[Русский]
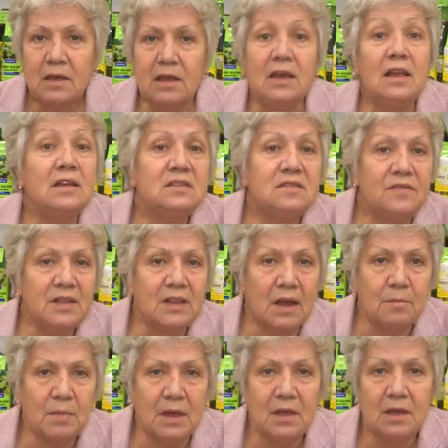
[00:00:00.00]
или
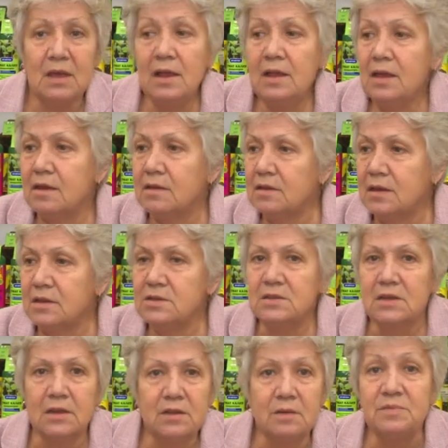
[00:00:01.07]
цветами, или, я не
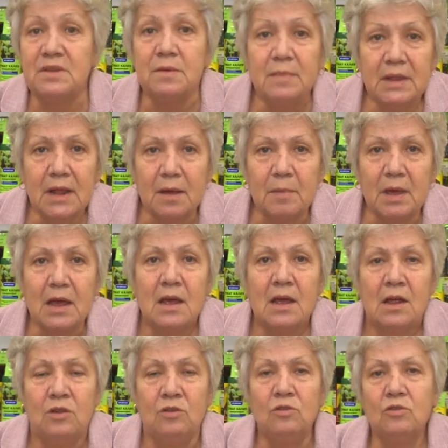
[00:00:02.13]
знаю, там, семенами.
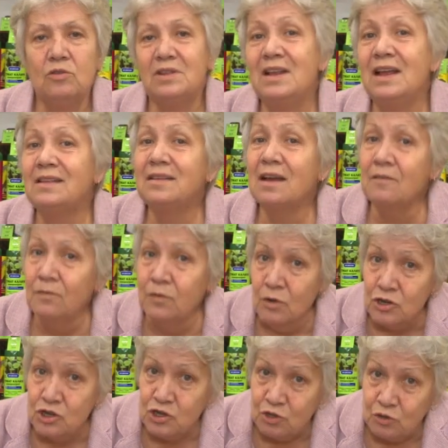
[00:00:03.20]
Но для
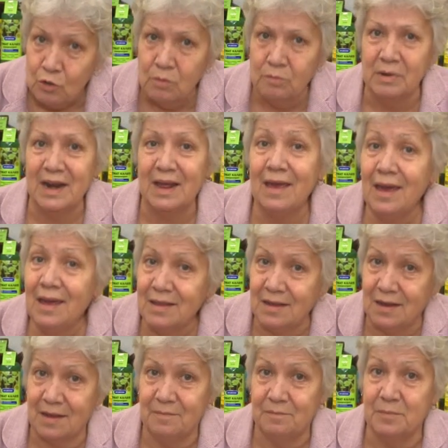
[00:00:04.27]
того, чтобы
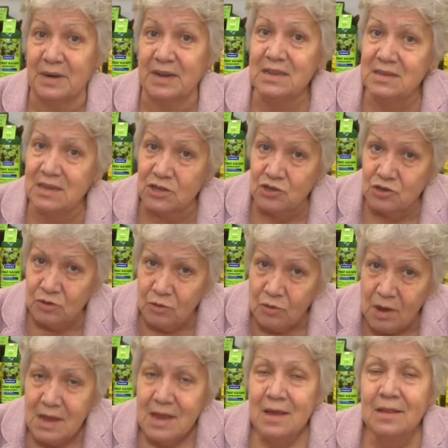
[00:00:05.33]
это
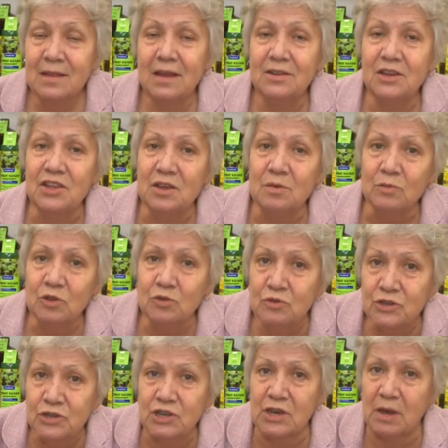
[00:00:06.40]
произошло, надо
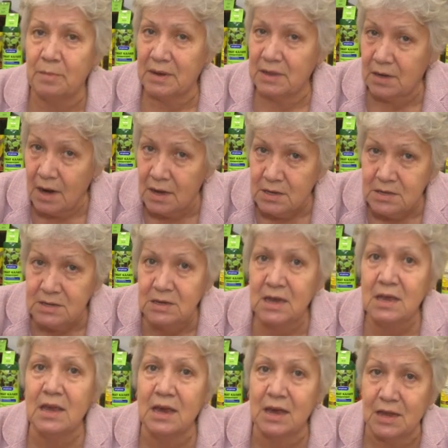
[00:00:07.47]
немножечко
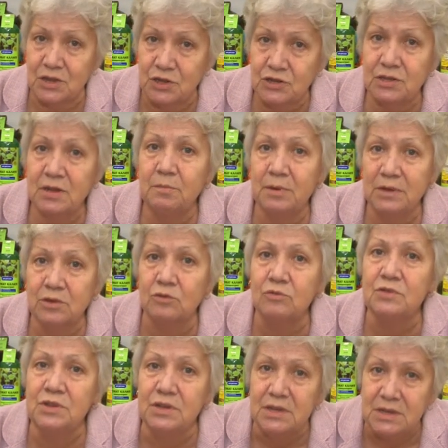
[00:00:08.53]
потратиться и, конечно,
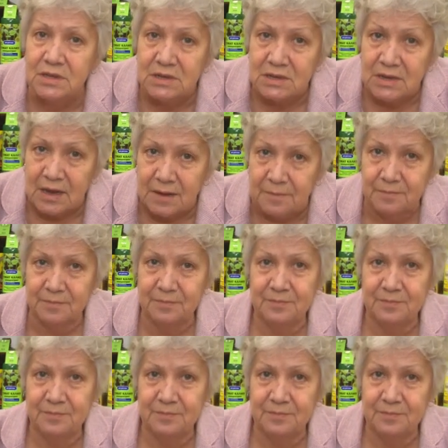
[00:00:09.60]
потрудиться.